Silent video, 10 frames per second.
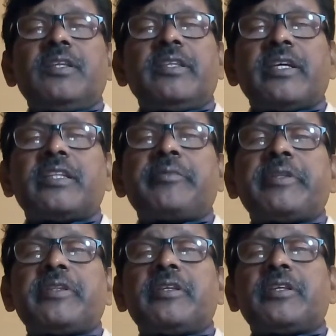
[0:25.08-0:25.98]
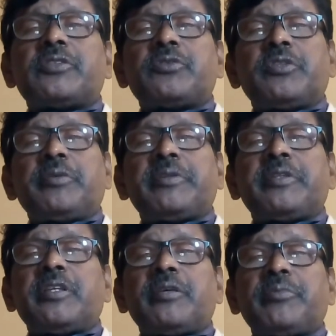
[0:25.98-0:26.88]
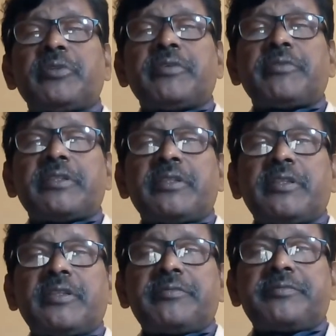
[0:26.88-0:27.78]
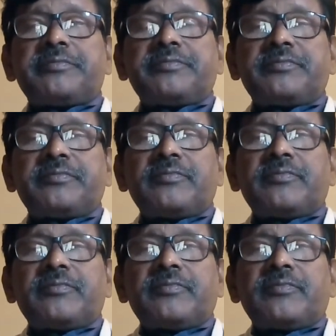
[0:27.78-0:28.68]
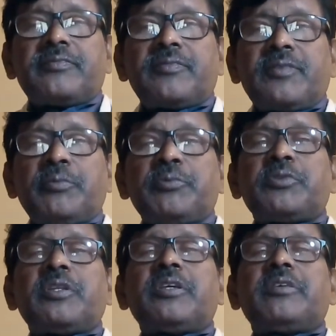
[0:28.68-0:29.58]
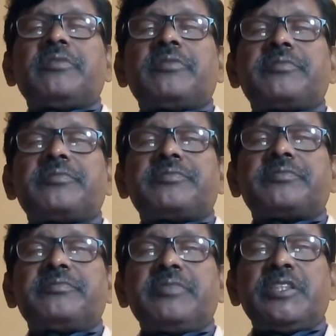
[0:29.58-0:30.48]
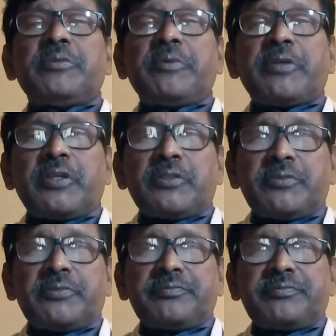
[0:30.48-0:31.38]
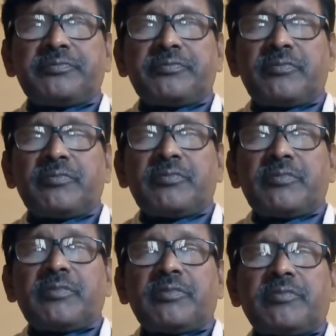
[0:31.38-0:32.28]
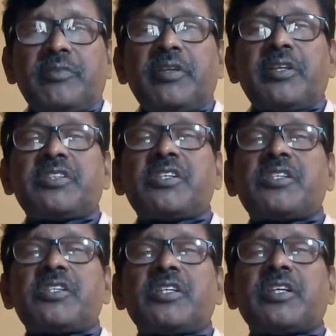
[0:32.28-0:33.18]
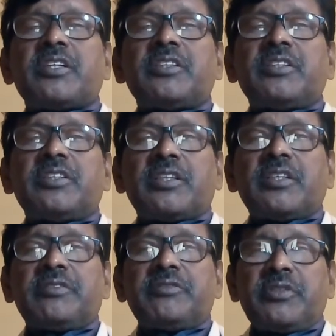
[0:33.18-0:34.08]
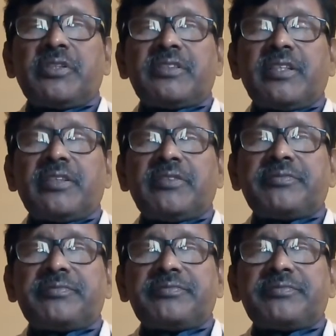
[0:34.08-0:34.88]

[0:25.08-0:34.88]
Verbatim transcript: তিনি দেখতে পেতেন না শুনতে পেতেন না বলতে পারতেন না তবু তিনি পৃথিবী বিখ্যাত অনেক সৃষ্টিশীল কাজে নিজেকে জড়িয়েছিলেন